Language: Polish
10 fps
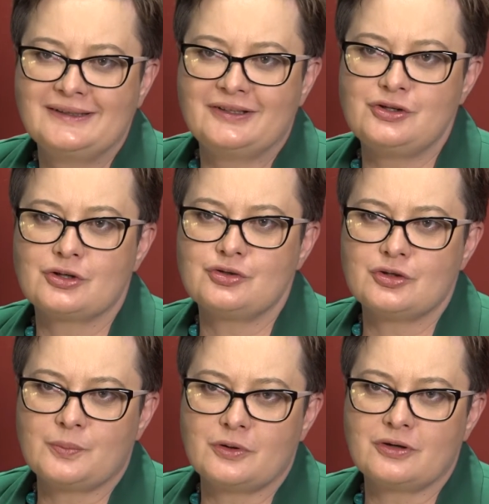jeśli
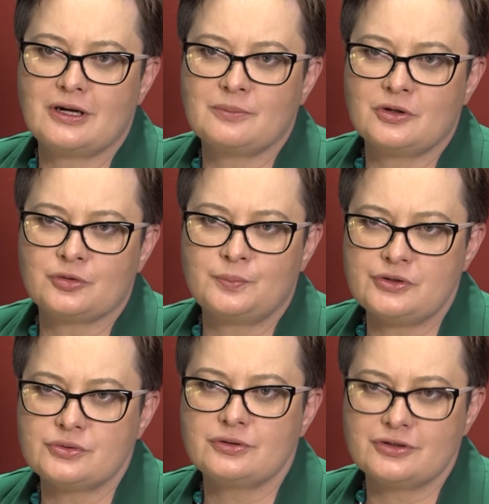chodzi o program
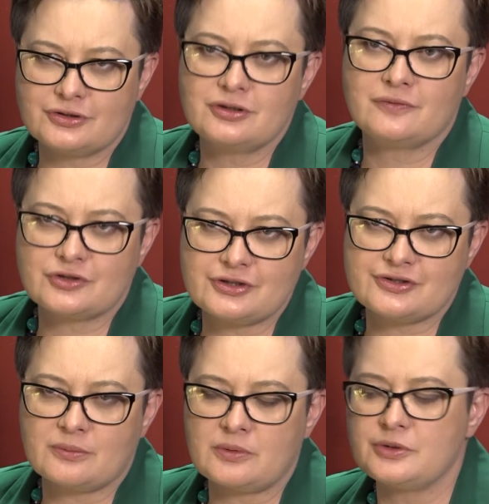odpisu, to jest to
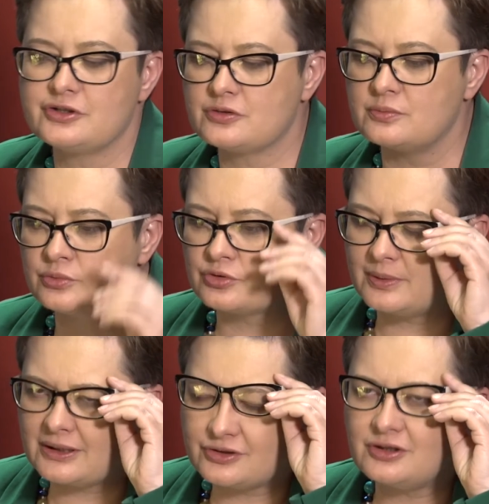nowoczesne, bo my jesteśmy dużo
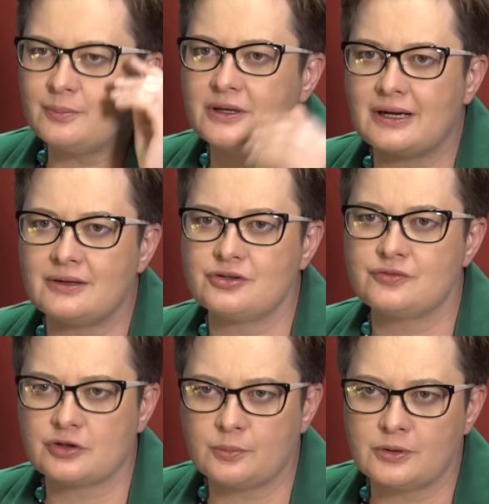bardziej liberalni
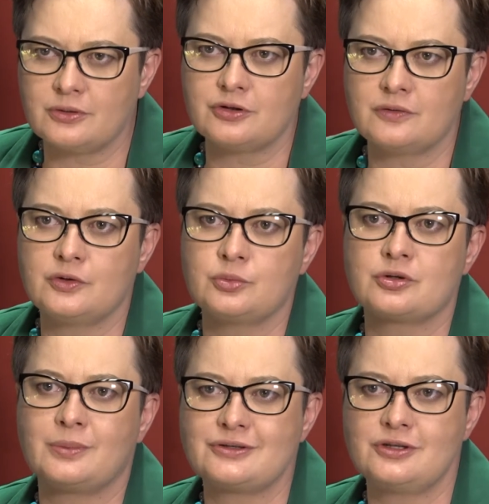światopoglądowo i
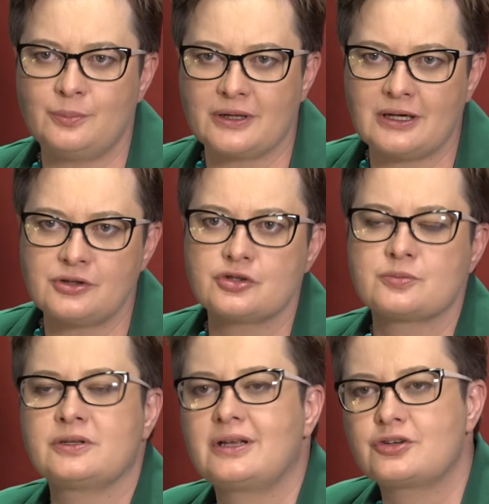dużo bardziej liberalni
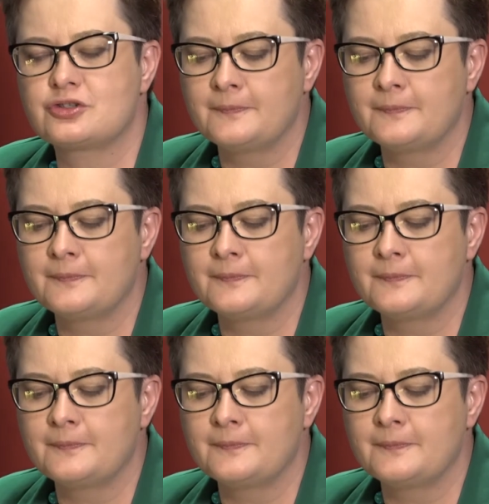gospodarczo.